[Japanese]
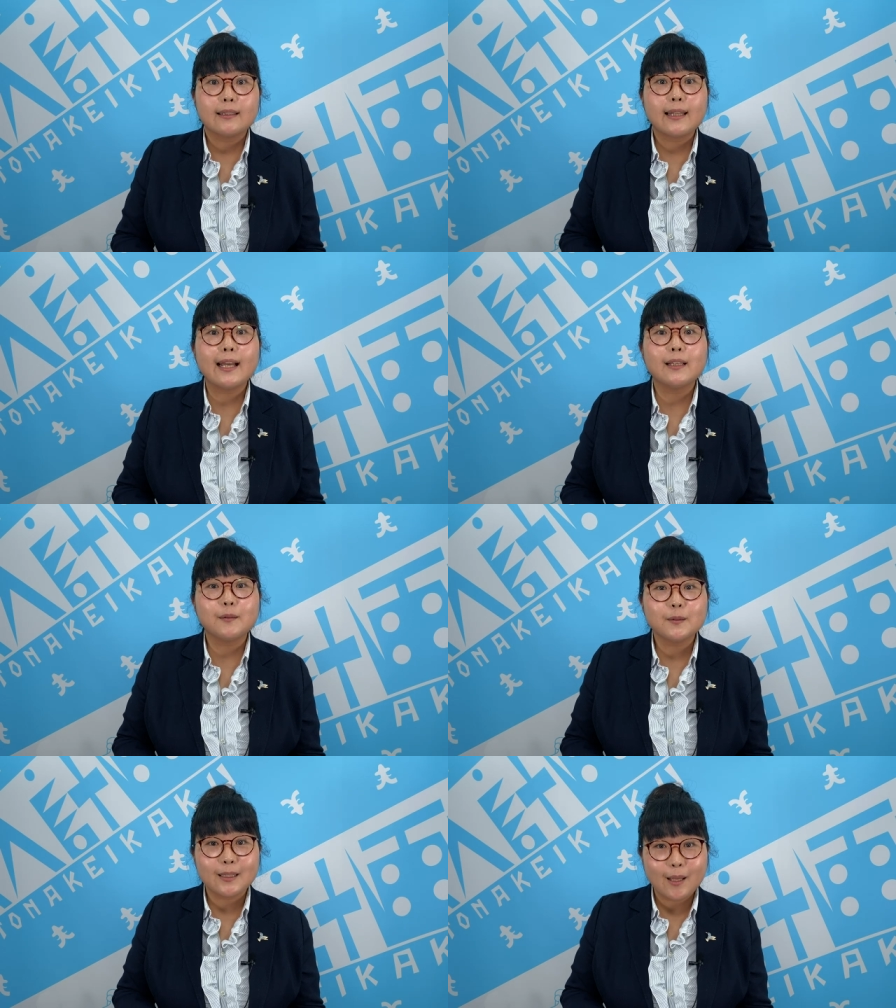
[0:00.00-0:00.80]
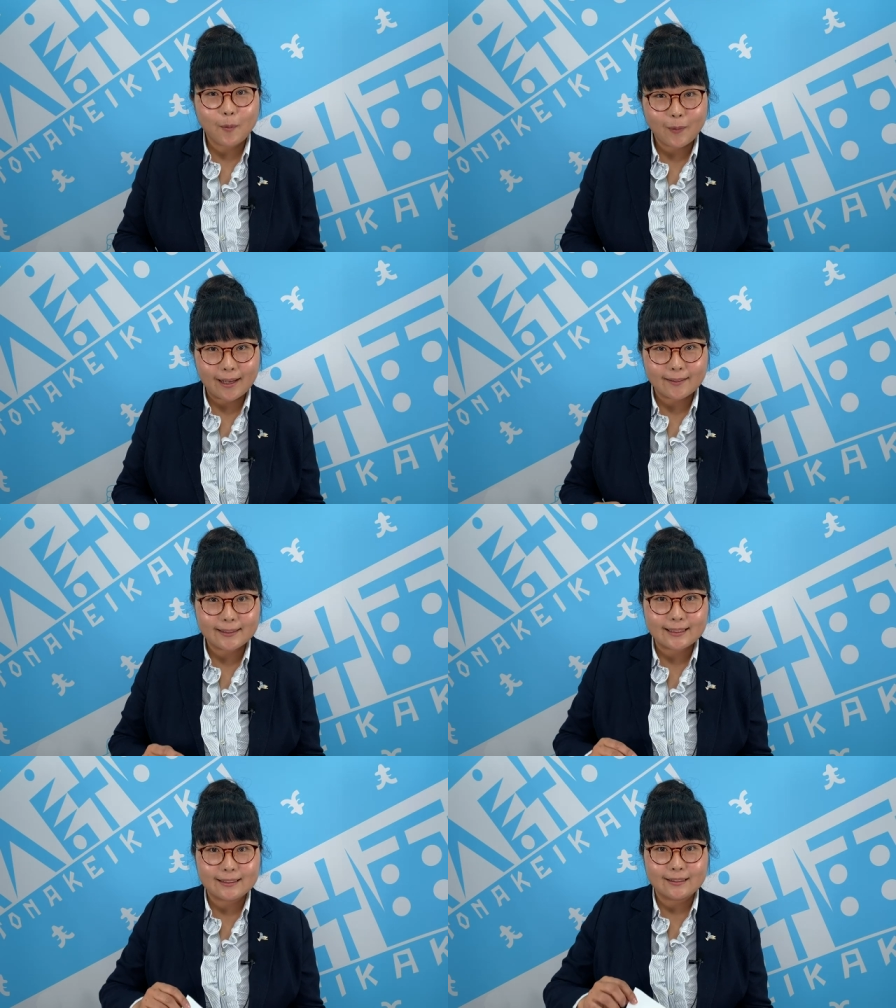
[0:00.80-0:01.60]
耐久性を確
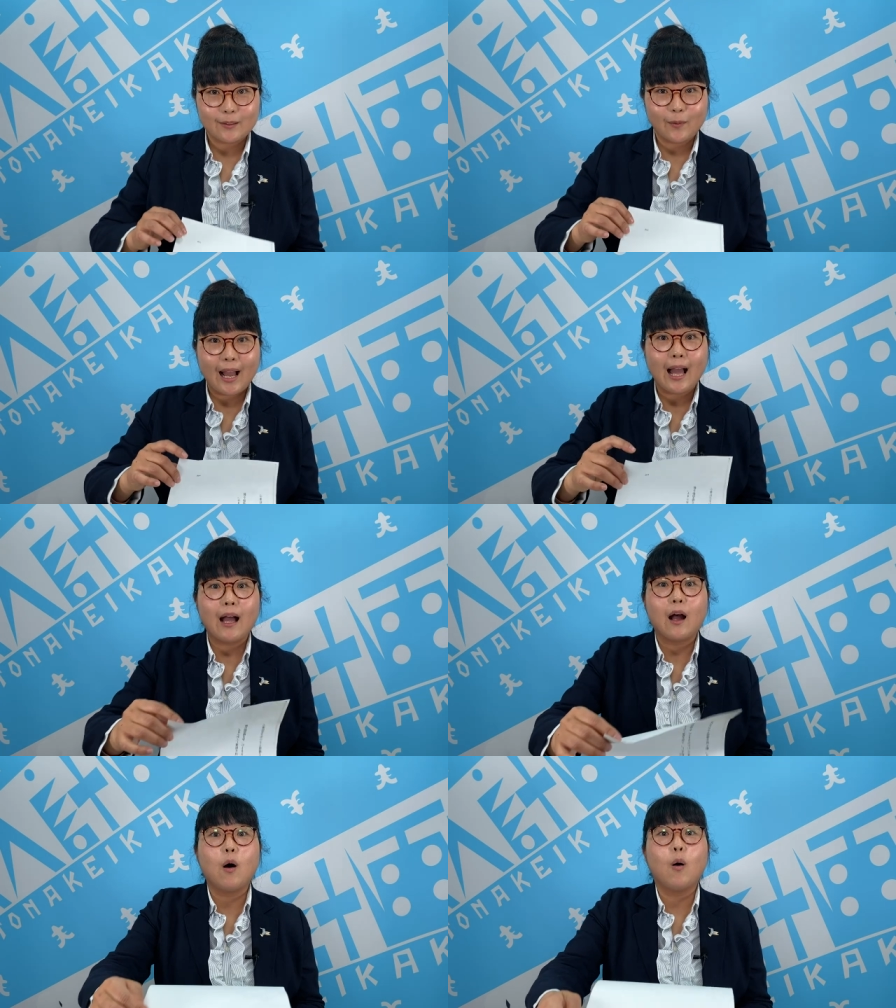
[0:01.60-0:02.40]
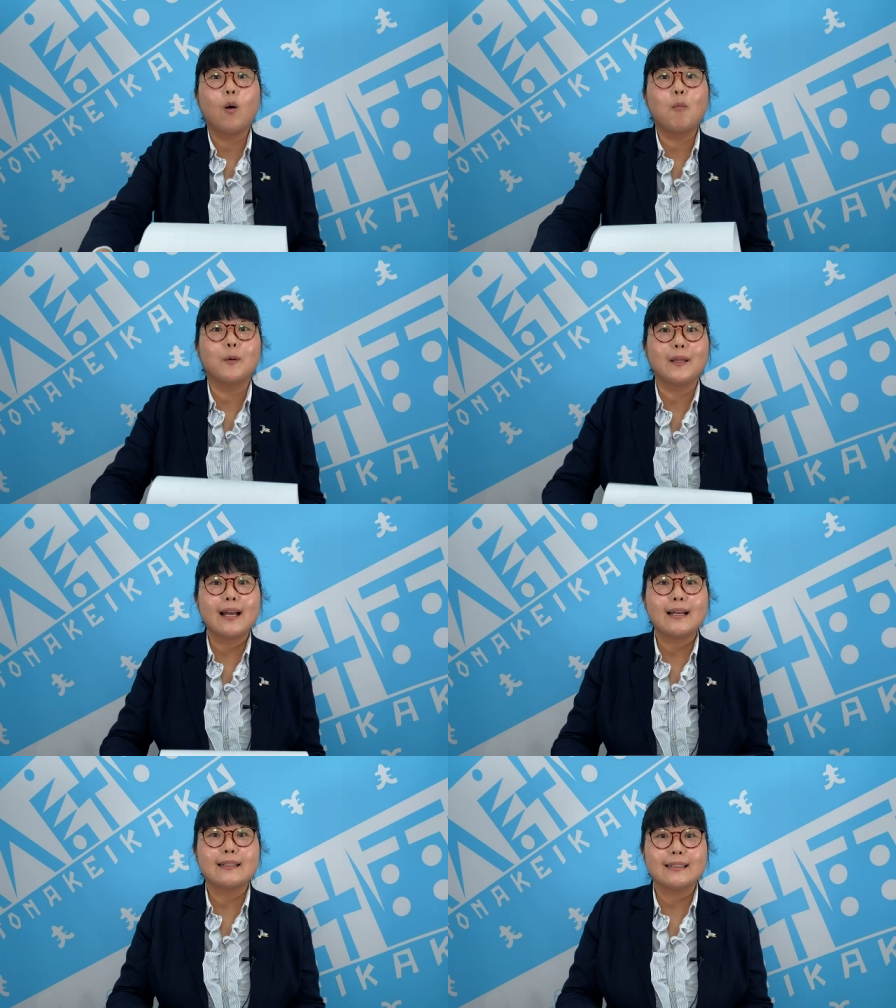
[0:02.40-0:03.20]
認するのが主
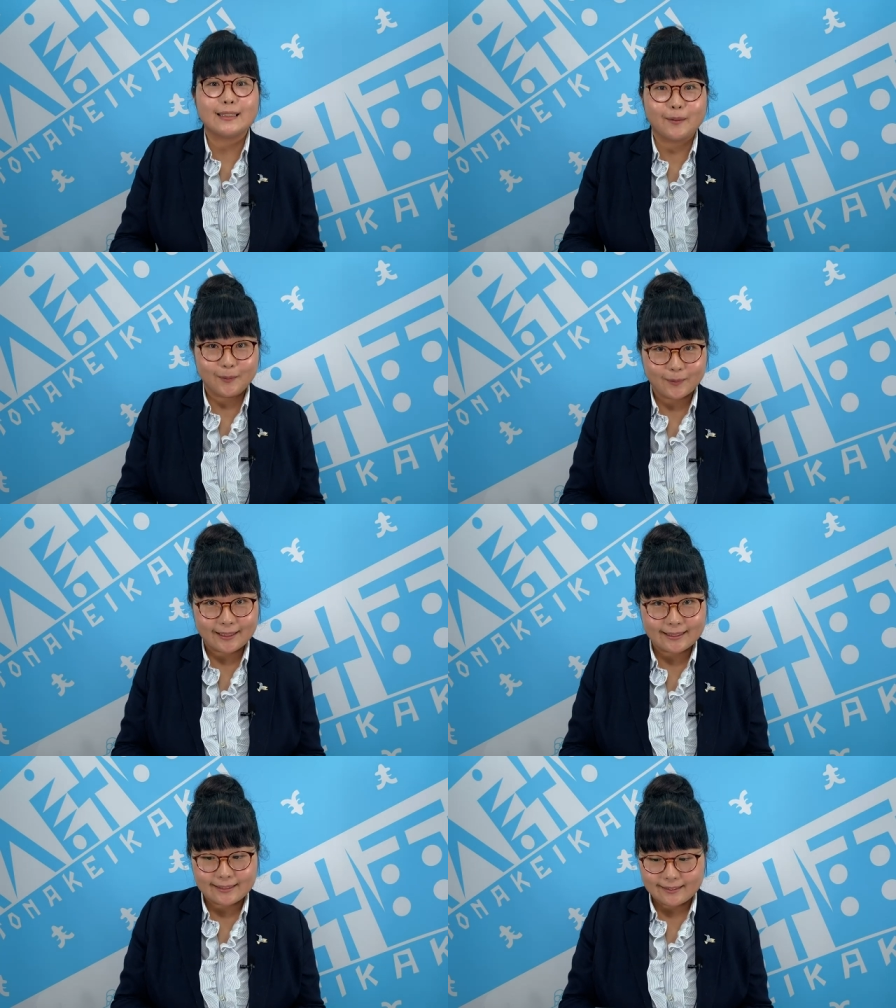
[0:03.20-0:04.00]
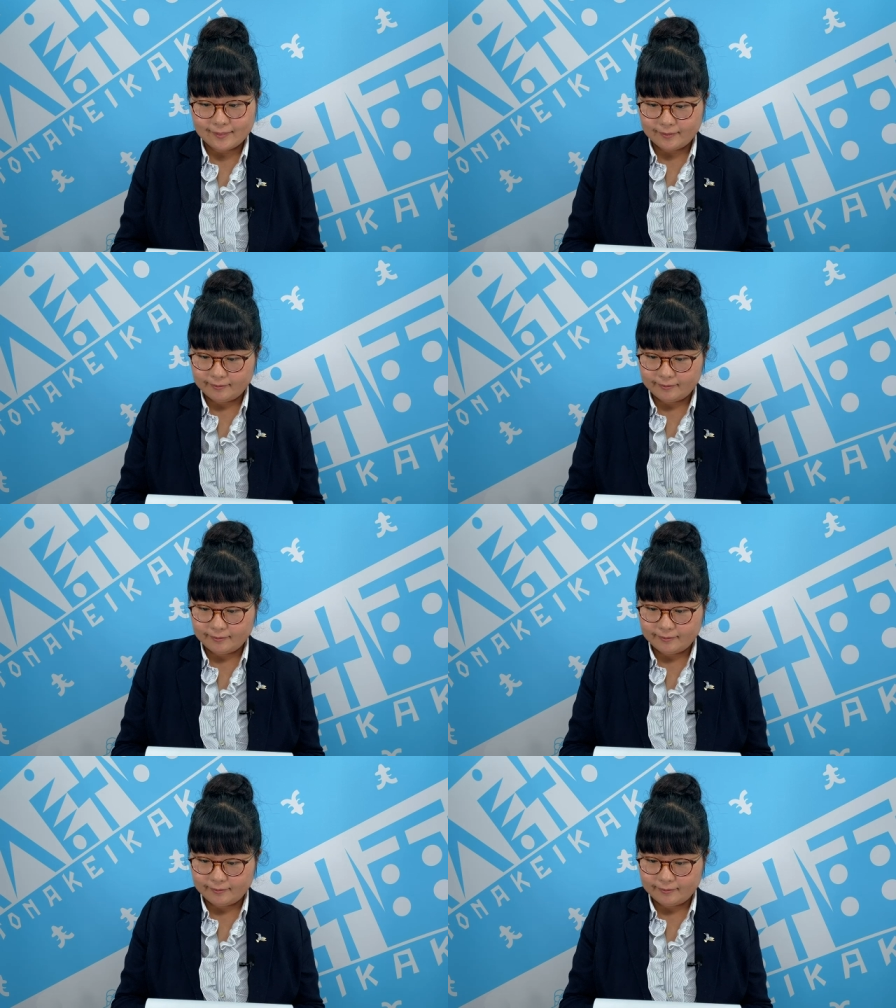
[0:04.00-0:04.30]
な仕事です。